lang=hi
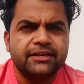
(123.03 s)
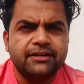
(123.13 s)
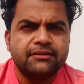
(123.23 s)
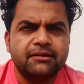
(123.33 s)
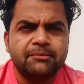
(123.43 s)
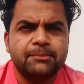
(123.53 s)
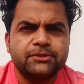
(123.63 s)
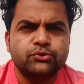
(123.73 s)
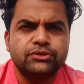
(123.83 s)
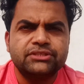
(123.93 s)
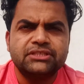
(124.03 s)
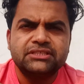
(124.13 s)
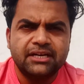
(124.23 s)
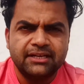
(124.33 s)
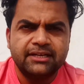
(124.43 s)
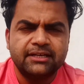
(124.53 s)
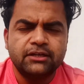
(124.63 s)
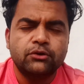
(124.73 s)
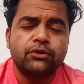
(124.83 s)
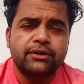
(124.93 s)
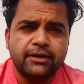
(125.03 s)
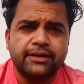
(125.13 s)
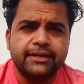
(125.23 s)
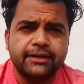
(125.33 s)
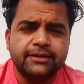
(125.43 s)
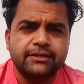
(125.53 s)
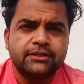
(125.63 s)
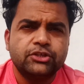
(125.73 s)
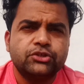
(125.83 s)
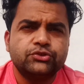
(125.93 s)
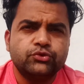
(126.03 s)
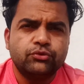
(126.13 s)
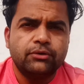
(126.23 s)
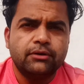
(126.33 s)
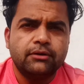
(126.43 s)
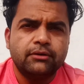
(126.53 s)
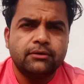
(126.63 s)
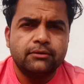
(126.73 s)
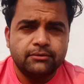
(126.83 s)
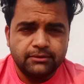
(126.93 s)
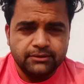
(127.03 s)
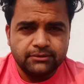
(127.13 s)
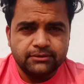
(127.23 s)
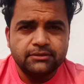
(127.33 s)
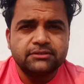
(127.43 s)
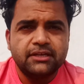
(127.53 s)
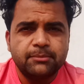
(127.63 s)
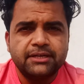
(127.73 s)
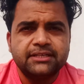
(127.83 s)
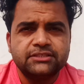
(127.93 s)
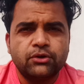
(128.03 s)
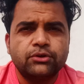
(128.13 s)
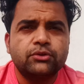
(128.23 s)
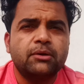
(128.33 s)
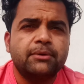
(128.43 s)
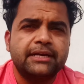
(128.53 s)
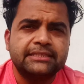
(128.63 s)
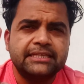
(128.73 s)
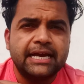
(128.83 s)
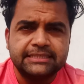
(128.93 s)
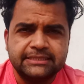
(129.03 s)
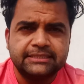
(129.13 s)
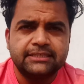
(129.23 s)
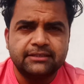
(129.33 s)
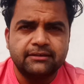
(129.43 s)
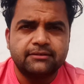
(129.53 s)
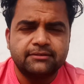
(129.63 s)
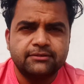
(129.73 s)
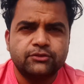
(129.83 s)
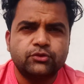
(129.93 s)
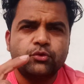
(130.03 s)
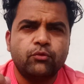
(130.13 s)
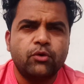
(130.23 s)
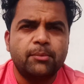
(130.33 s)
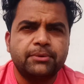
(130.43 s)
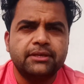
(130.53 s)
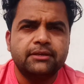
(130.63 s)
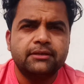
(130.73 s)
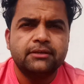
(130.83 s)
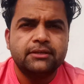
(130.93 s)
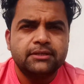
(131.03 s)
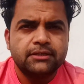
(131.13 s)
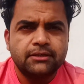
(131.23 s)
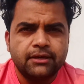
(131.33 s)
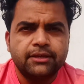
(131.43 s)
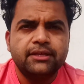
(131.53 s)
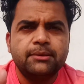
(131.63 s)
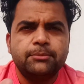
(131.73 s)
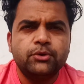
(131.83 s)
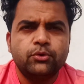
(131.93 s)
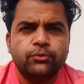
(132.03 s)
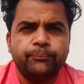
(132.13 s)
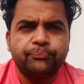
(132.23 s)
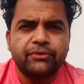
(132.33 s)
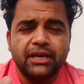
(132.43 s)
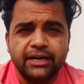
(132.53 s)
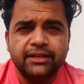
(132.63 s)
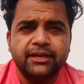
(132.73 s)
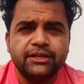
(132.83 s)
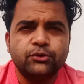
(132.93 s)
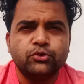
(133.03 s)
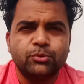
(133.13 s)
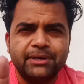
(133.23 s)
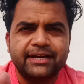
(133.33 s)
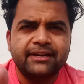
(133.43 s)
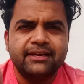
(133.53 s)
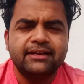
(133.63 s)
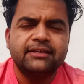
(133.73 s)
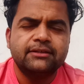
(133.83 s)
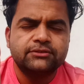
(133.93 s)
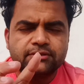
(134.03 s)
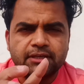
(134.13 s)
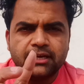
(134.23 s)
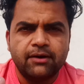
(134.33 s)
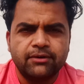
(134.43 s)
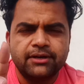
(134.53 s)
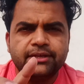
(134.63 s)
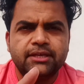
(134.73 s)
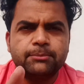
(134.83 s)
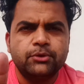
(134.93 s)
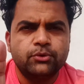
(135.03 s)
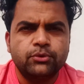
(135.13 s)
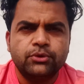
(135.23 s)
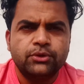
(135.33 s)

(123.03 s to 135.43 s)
टिकट आपके पास होनी चाहिए जाने की टिकट और रिटर्न टिकट जो जैसे अल्बानिया जाओगे तो अल्बानिया से एग्ज़िट की टिकट तो वो आपकी कहीं की भी हो इंडिया की हो तो बेटर है लेकिन इसके अलावा कहीं की भी हो